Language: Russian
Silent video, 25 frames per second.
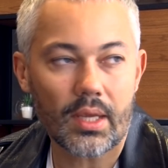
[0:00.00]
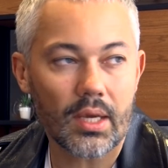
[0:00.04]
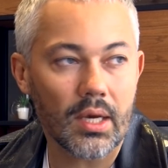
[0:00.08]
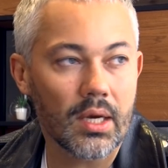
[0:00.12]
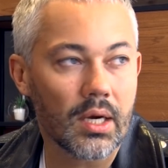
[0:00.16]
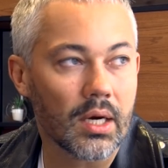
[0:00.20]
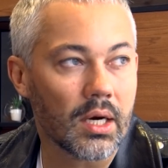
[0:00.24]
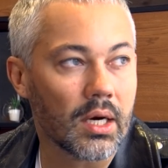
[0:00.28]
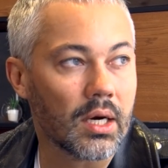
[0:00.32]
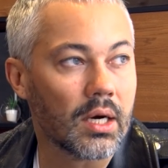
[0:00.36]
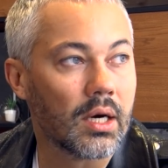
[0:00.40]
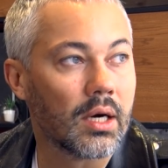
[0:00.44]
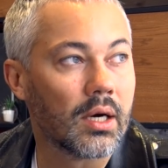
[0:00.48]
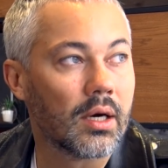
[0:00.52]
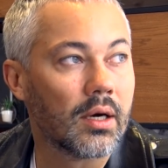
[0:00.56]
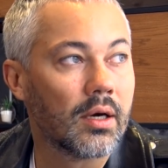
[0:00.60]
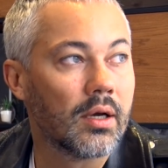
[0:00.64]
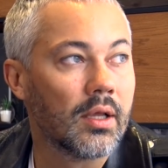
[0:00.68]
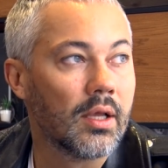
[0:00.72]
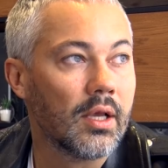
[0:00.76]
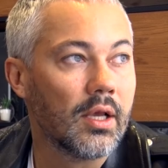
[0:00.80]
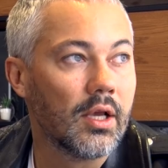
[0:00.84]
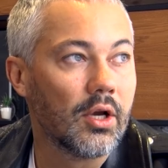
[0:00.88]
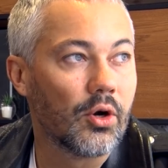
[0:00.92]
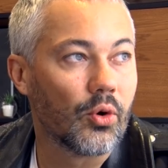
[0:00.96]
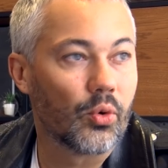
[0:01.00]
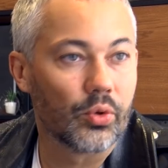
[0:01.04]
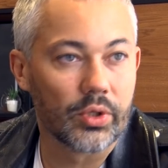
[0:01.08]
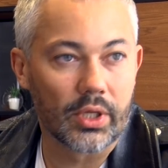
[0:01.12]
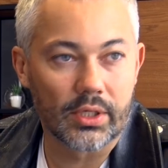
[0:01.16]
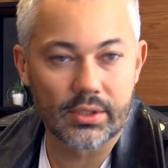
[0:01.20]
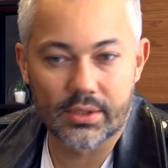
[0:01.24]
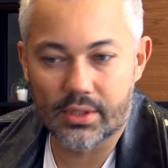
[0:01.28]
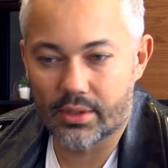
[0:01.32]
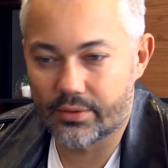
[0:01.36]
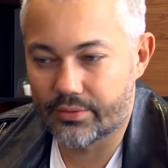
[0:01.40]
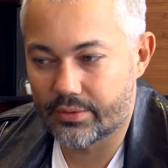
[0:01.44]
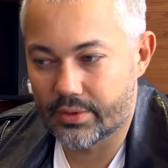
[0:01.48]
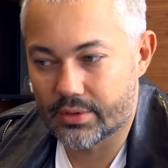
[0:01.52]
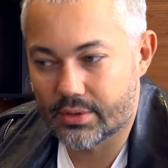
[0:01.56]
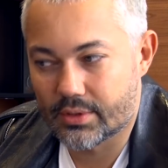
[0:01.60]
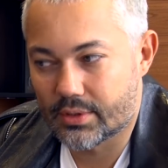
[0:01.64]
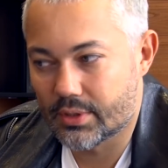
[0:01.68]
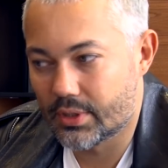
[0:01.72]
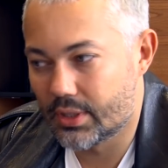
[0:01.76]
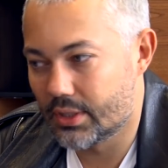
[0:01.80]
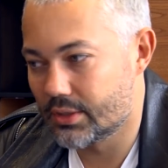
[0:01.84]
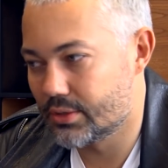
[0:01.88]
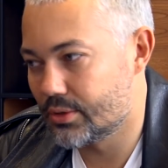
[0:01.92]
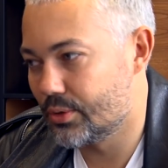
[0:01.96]
А у нас,
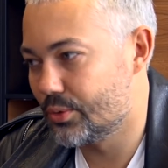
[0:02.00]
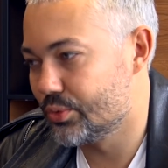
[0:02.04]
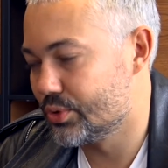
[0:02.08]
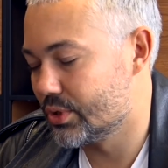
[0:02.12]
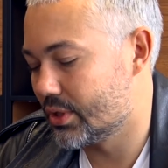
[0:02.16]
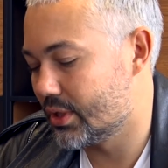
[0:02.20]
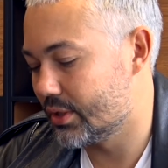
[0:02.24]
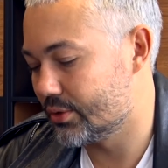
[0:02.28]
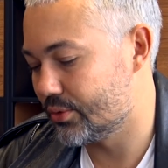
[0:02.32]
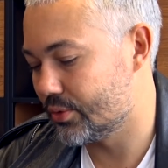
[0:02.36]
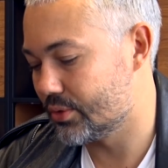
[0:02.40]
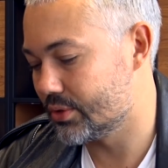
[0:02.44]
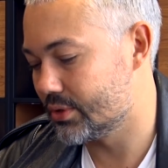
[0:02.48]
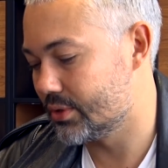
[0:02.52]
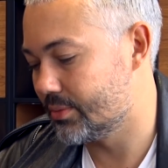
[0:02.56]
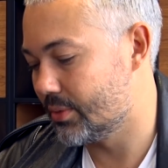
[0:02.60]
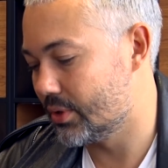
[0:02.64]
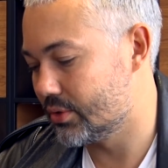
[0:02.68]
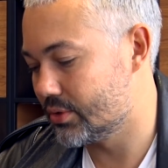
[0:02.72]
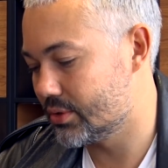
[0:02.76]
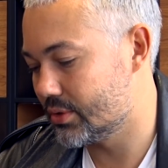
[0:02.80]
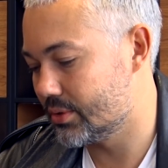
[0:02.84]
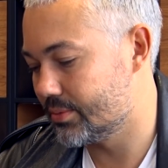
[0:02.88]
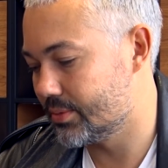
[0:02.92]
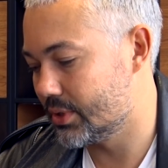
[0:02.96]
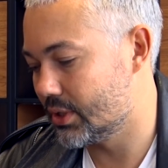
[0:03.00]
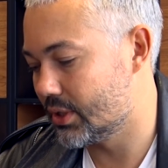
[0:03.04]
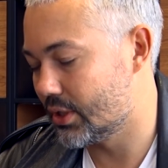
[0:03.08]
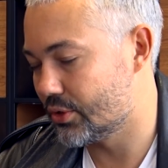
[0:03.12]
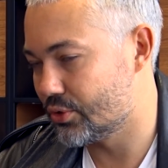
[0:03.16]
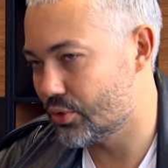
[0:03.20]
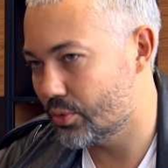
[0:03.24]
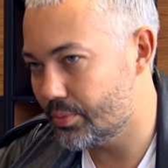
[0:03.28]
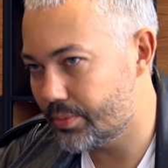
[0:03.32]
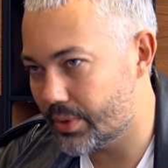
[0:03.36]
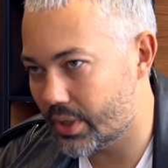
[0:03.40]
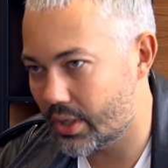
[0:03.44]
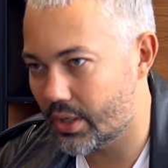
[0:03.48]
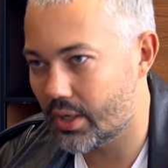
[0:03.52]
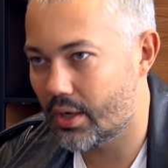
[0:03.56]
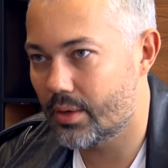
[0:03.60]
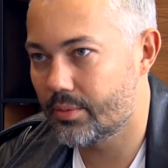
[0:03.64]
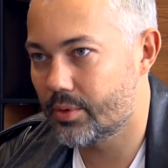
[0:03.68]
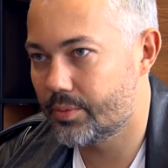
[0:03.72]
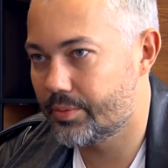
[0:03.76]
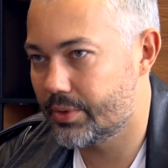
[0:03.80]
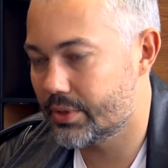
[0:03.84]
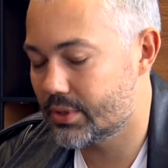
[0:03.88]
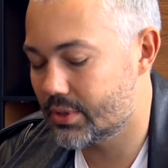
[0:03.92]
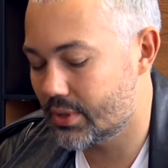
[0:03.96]
соответственно, есть люди, которые занимаются монтажом
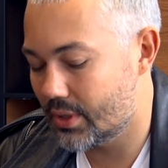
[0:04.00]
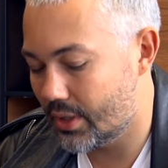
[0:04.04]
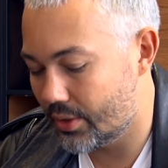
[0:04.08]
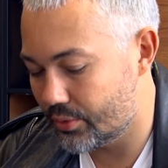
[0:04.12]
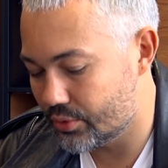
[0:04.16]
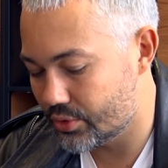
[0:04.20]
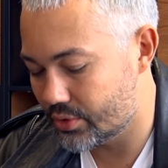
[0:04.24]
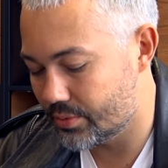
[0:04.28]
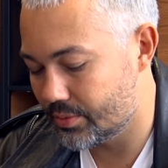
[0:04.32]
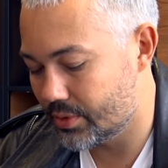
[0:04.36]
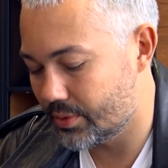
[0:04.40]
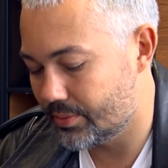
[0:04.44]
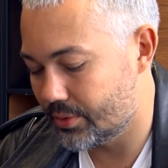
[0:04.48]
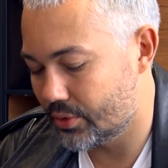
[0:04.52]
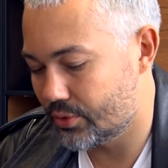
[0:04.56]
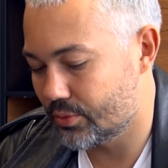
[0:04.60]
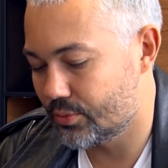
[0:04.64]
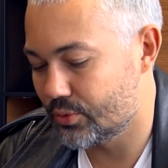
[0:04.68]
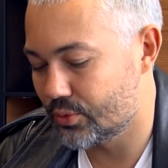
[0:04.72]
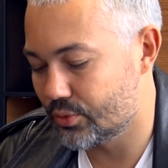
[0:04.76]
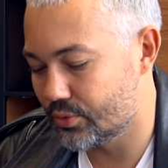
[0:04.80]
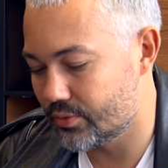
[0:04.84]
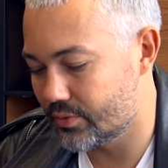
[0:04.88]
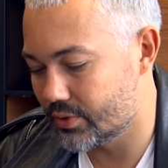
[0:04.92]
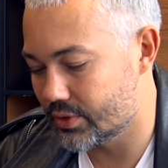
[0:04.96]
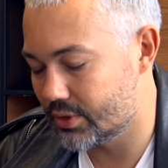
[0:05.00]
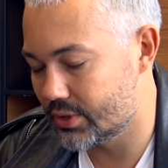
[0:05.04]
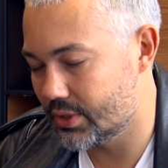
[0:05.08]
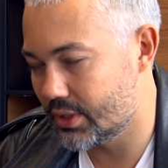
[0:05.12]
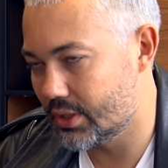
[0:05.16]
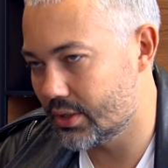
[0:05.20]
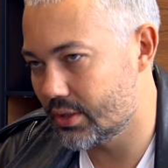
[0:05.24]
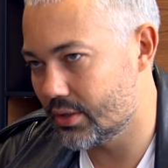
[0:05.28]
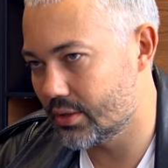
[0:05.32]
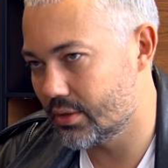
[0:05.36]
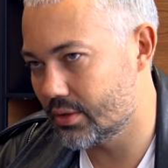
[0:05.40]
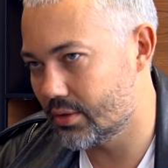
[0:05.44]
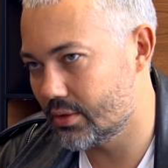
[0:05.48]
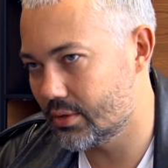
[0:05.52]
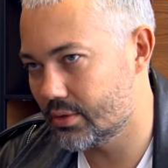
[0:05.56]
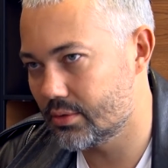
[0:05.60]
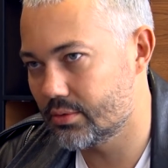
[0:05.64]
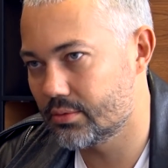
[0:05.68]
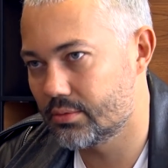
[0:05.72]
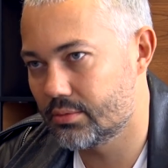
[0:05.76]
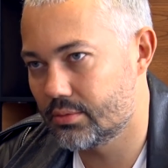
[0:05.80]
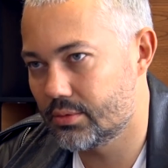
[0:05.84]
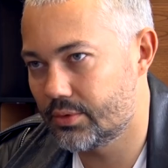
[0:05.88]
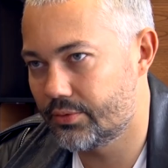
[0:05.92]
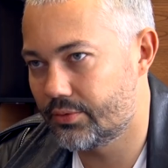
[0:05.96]
программы, присылай уже мне потом на
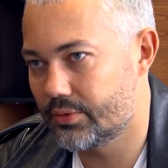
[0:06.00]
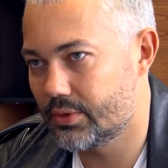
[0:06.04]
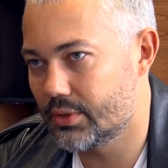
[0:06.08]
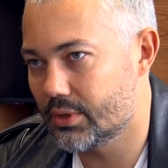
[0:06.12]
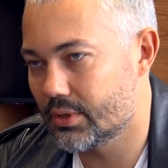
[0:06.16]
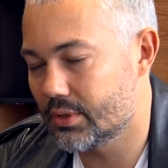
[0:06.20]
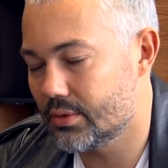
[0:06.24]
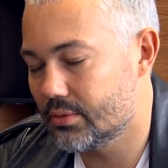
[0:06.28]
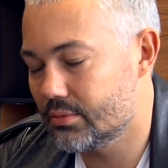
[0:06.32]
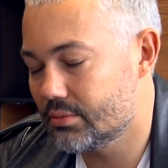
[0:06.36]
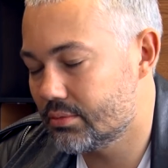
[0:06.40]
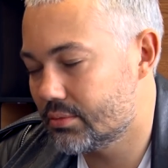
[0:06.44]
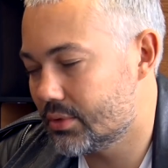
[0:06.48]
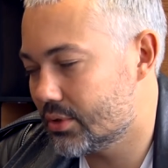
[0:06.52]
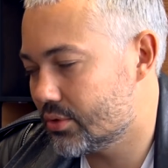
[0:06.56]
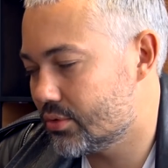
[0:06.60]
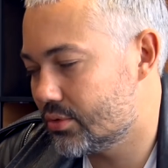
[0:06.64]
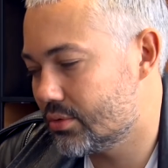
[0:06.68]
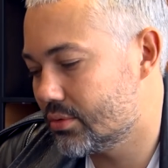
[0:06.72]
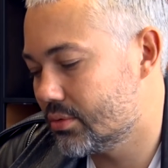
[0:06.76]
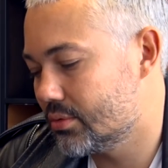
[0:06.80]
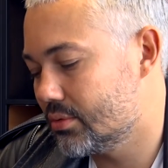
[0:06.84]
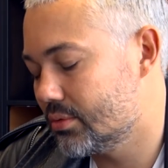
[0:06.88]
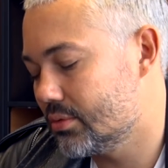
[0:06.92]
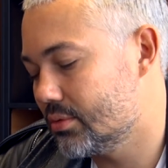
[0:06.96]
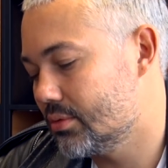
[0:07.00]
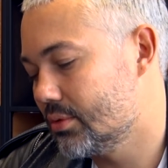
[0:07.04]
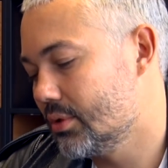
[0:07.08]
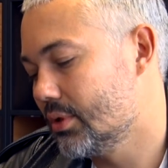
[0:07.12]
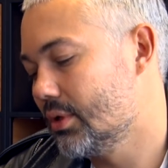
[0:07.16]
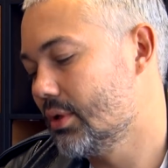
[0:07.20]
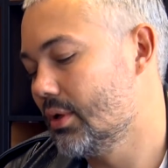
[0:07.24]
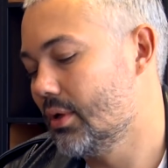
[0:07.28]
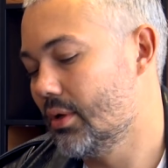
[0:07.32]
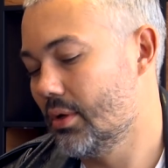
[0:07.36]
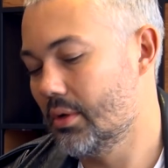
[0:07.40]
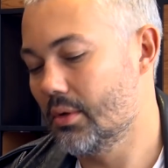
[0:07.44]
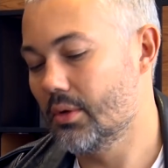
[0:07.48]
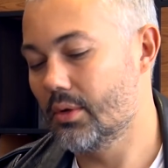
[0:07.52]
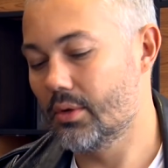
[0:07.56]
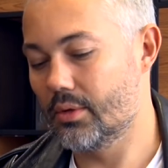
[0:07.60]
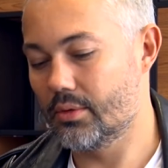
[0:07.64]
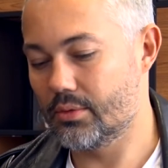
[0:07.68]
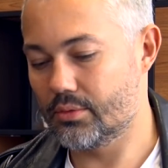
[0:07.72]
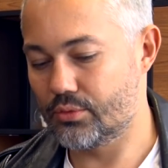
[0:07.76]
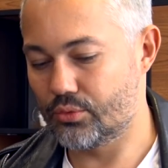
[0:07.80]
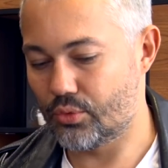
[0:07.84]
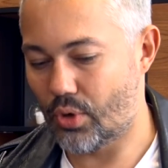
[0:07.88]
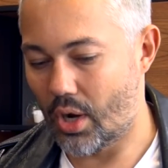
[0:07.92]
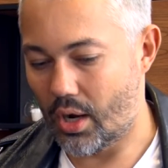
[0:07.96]
утверждение эфиры. Так что,
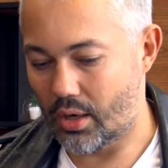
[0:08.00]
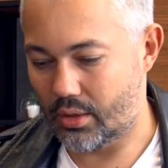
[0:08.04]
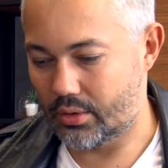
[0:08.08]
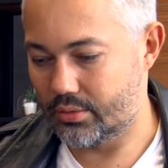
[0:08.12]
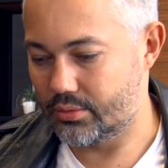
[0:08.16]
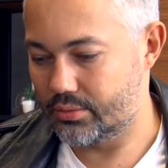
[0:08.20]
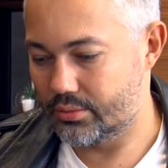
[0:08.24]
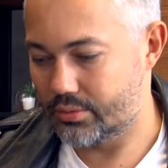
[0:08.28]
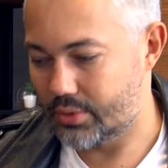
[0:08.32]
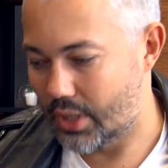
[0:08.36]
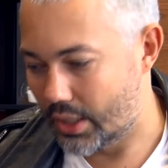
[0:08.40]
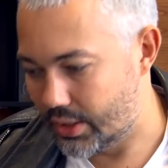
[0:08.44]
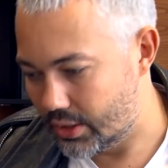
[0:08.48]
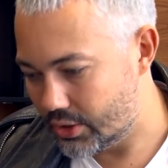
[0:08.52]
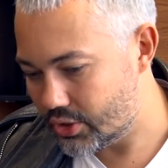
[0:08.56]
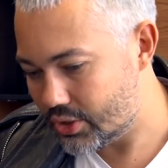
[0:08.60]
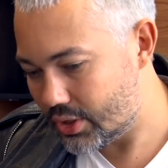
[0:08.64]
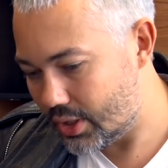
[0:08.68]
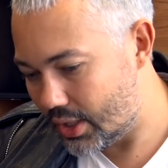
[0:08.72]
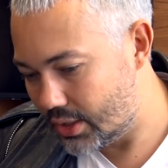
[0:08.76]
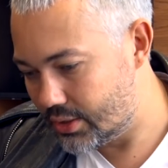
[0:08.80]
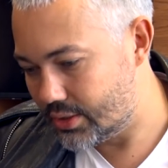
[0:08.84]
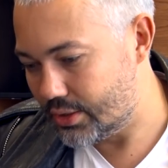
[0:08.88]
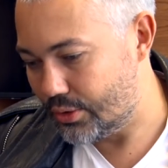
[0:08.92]
ну как, конечно, я